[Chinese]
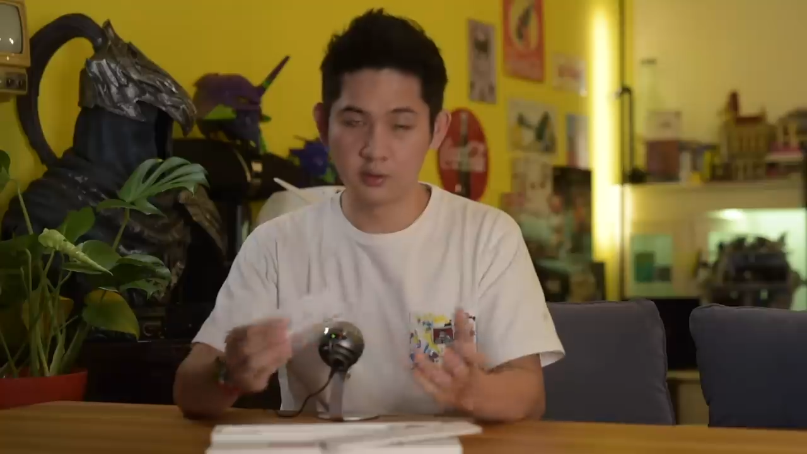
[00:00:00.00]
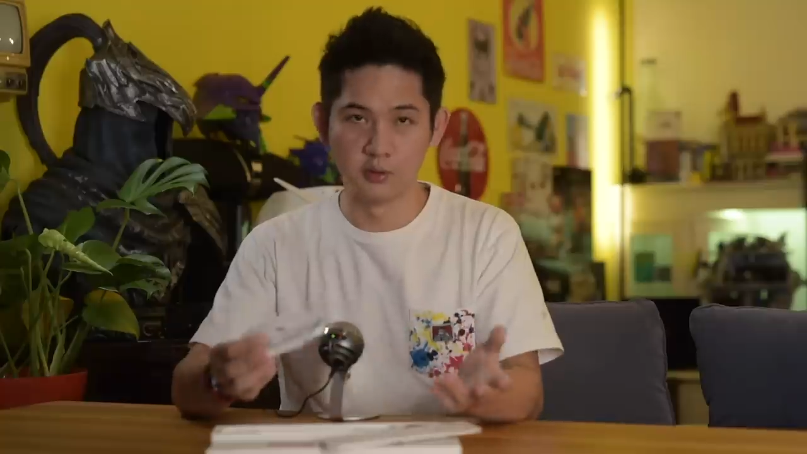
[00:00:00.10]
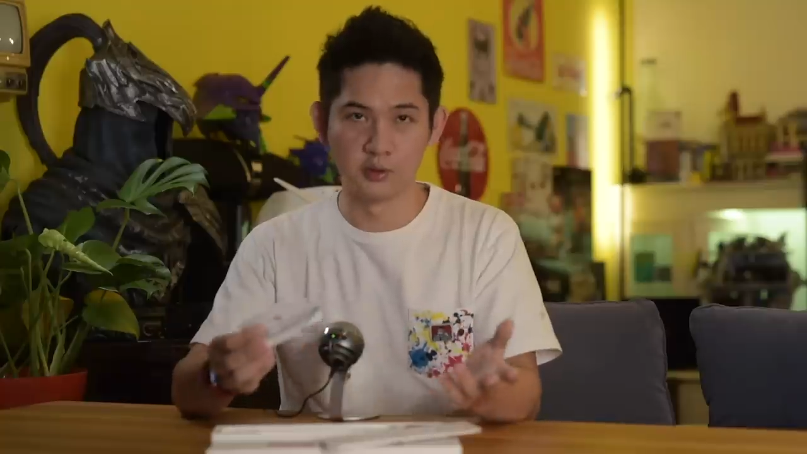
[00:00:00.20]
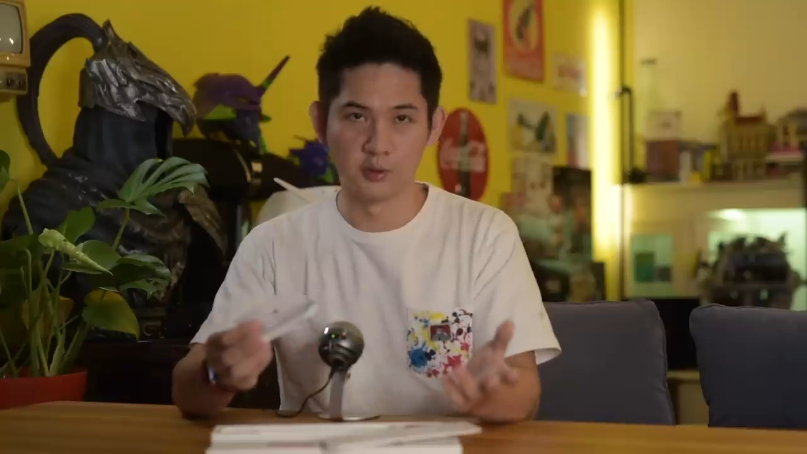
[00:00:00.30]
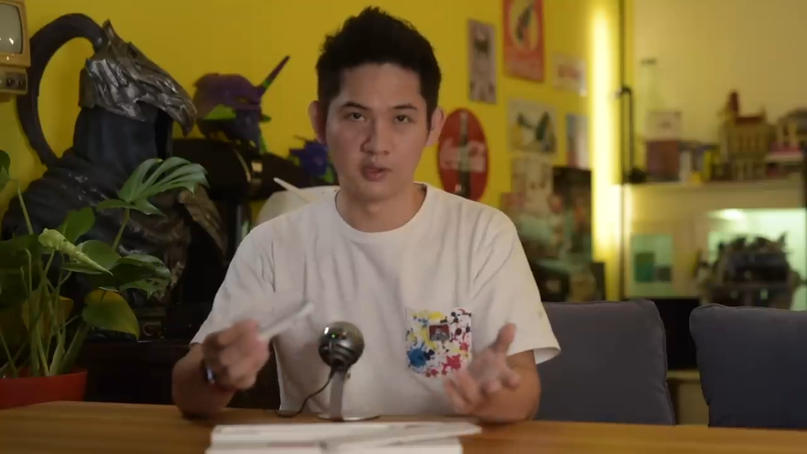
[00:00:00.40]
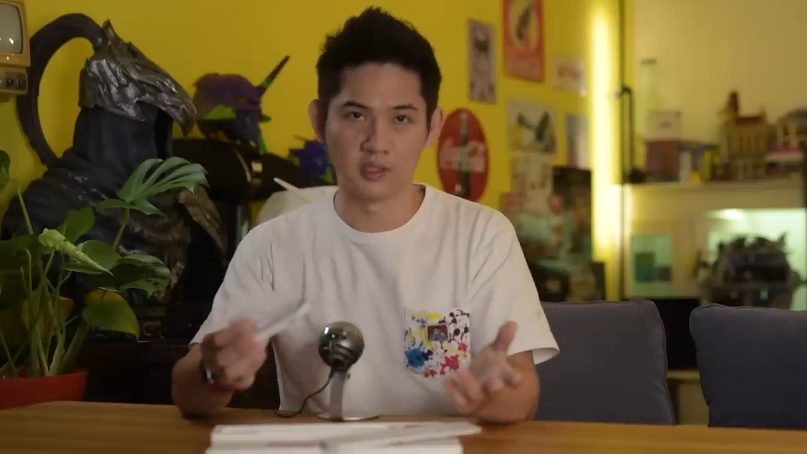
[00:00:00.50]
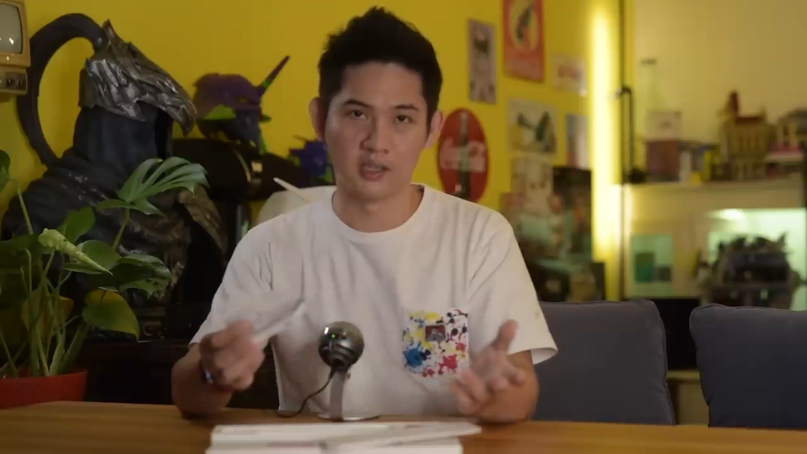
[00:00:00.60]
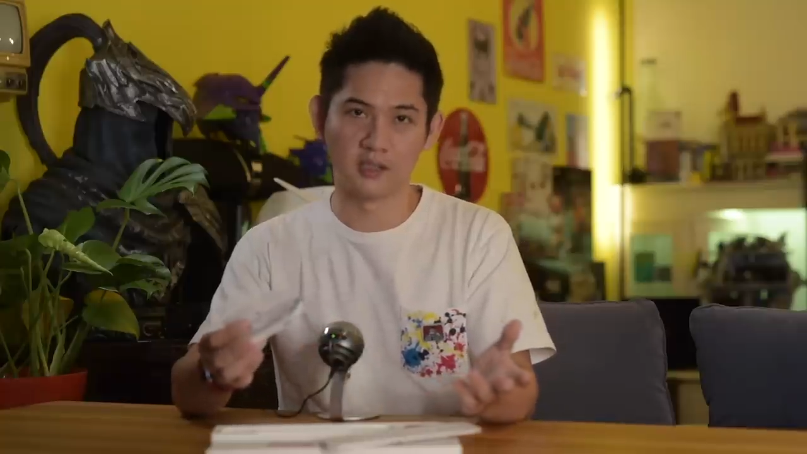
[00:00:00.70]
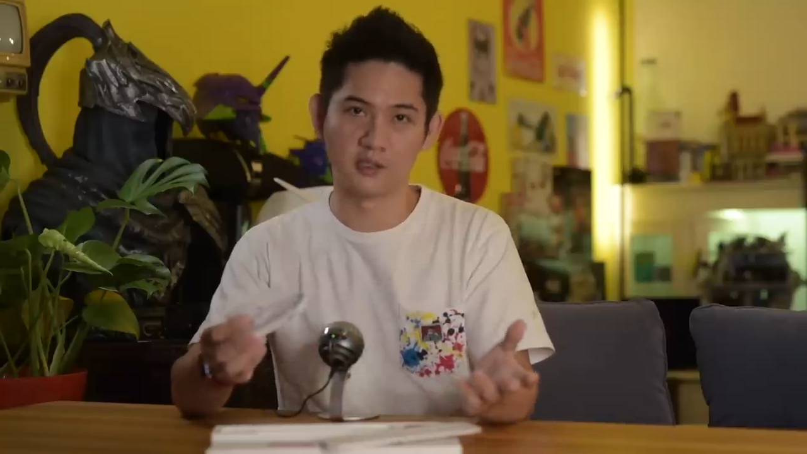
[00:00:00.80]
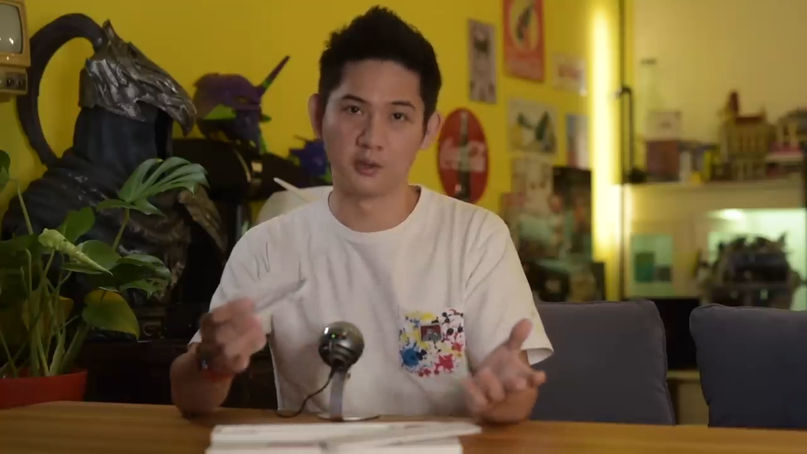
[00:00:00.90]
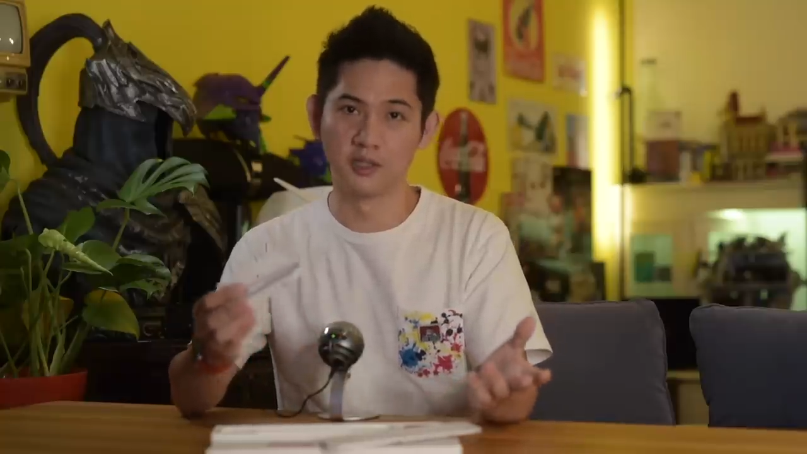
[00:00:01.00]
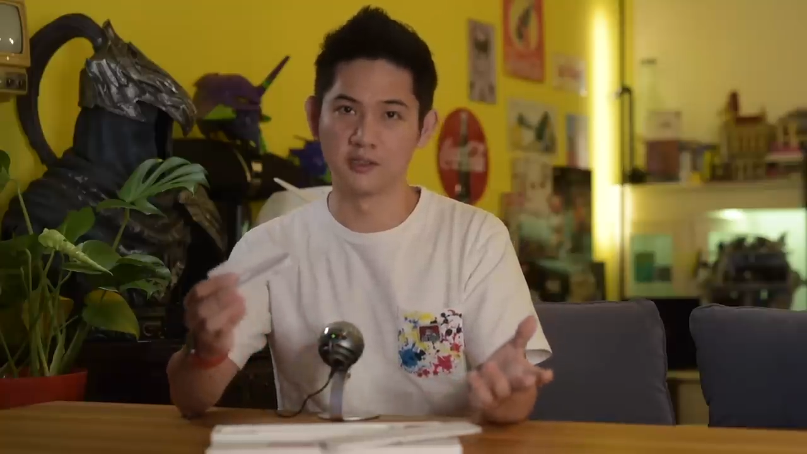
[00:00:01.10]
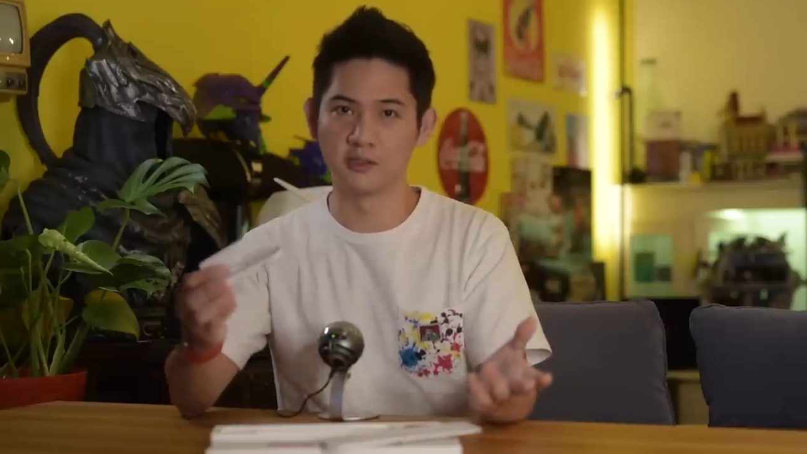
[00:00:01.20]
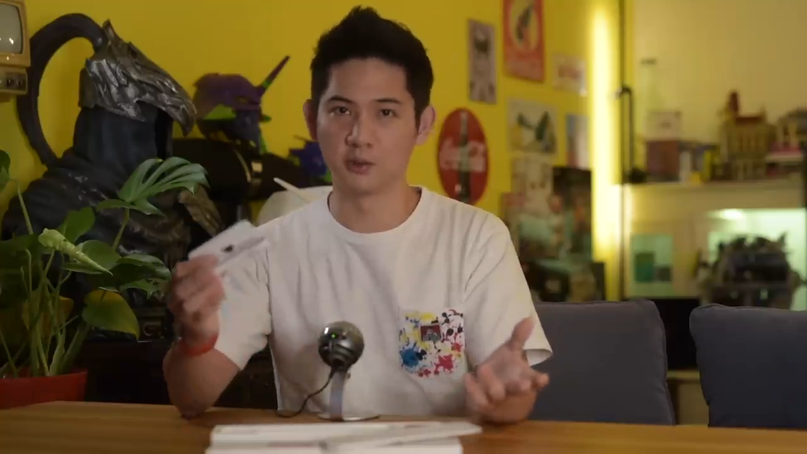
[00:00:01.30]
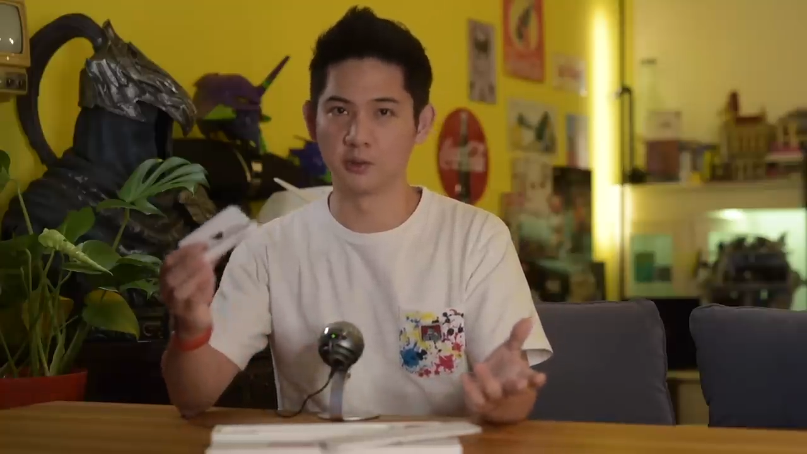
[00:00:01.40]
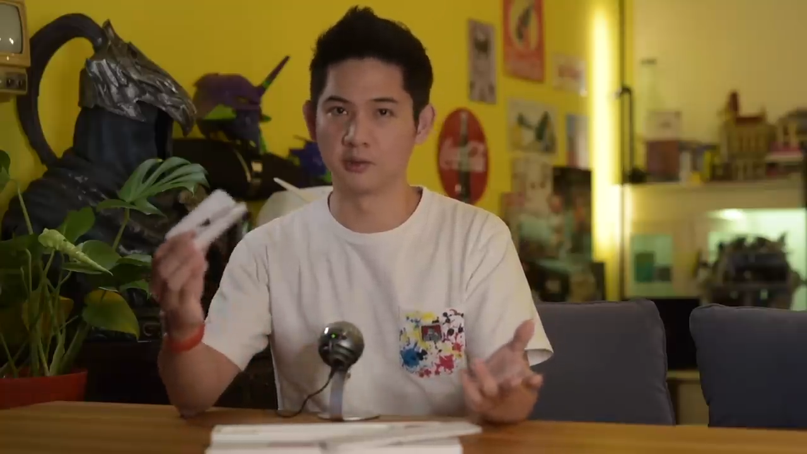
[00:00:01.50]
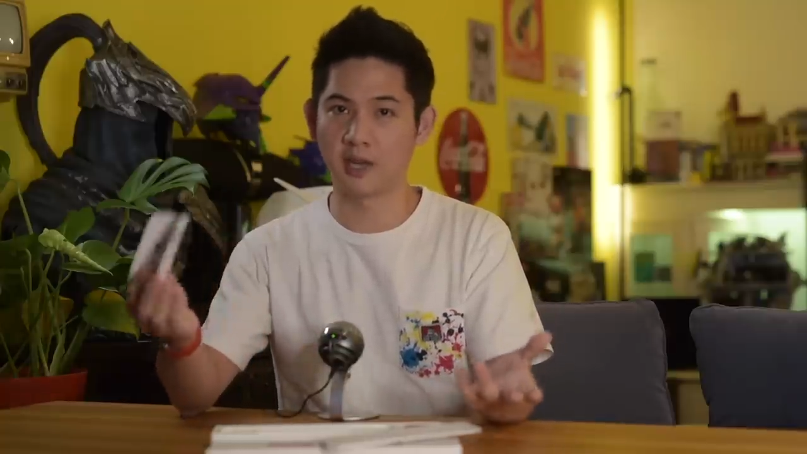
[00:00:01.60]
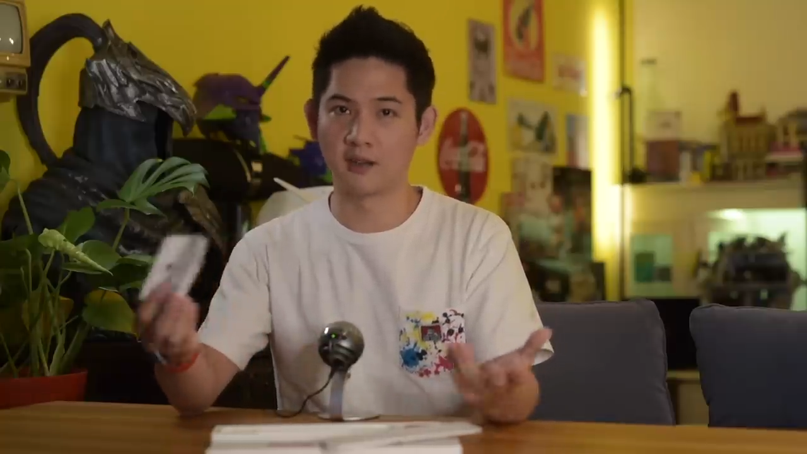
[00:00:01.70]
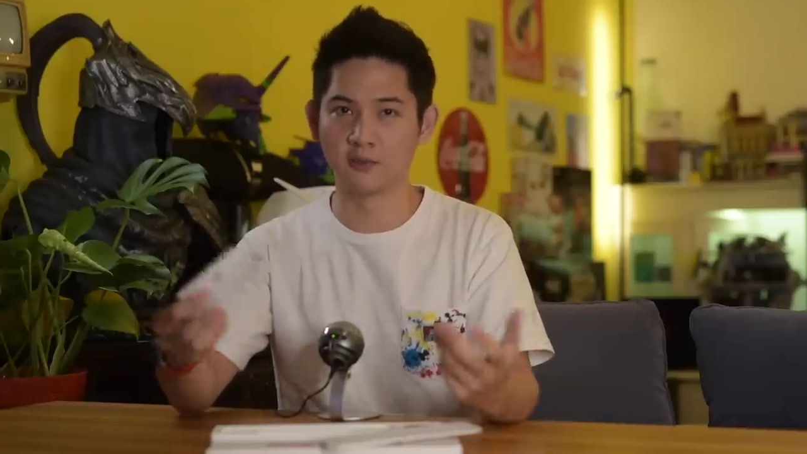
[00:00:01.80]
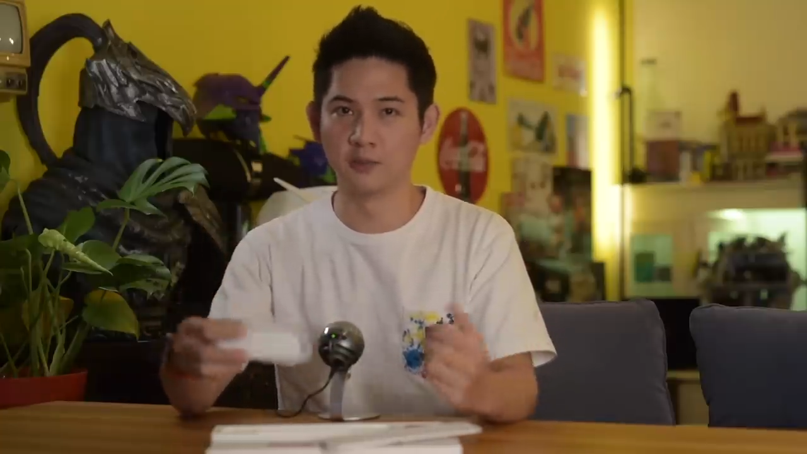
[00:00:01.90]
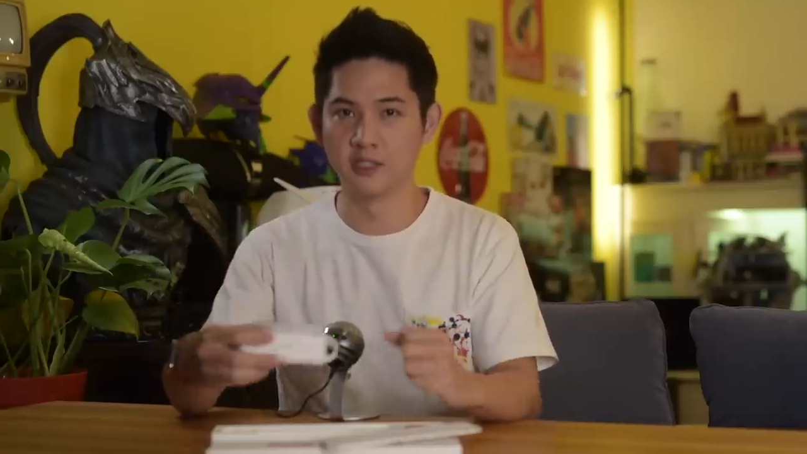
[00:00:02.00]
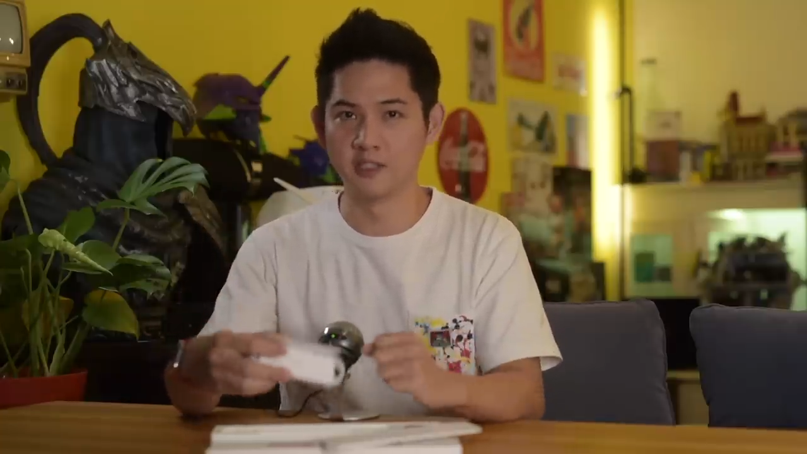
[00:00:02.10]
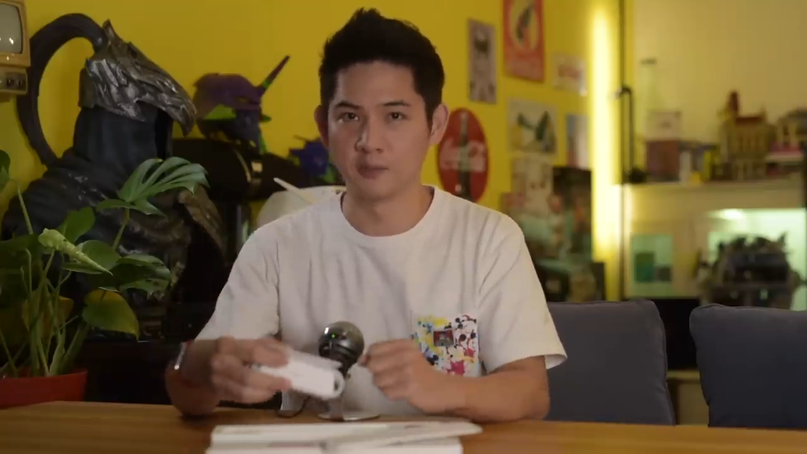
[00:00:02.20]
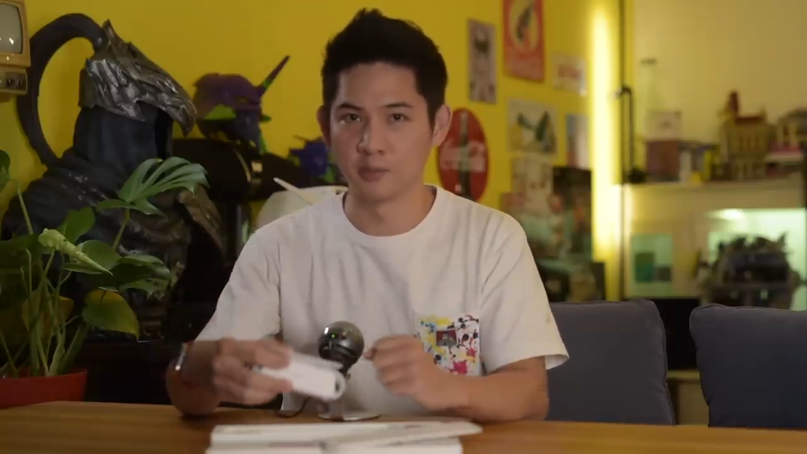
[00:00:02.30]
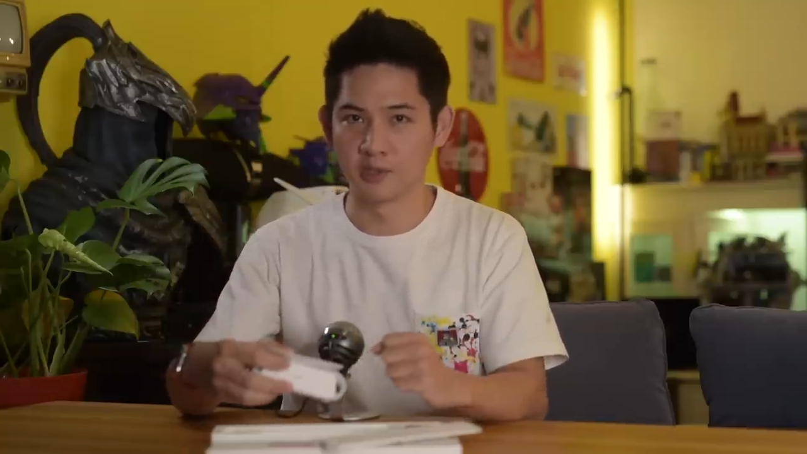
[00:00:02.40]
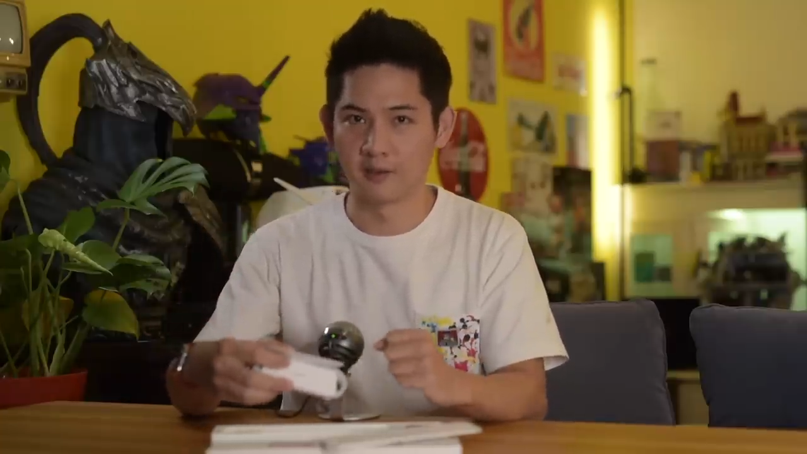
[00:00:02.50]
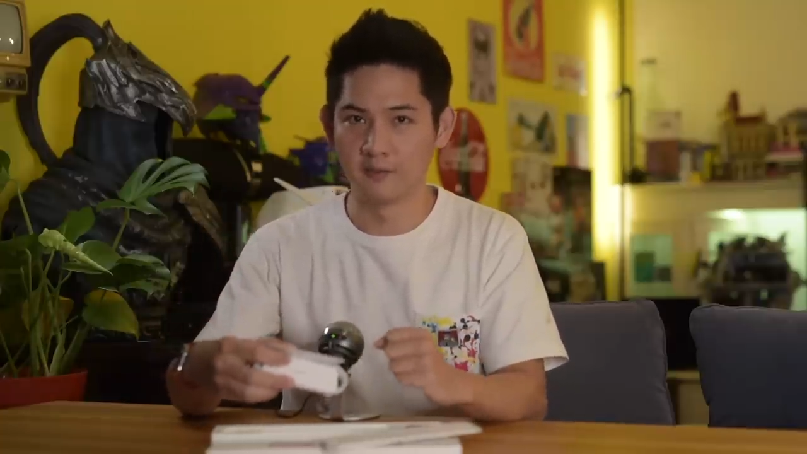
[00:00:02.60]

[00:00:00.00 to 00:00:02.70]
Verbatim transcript: 据说这个让充电速度大幅提升不少，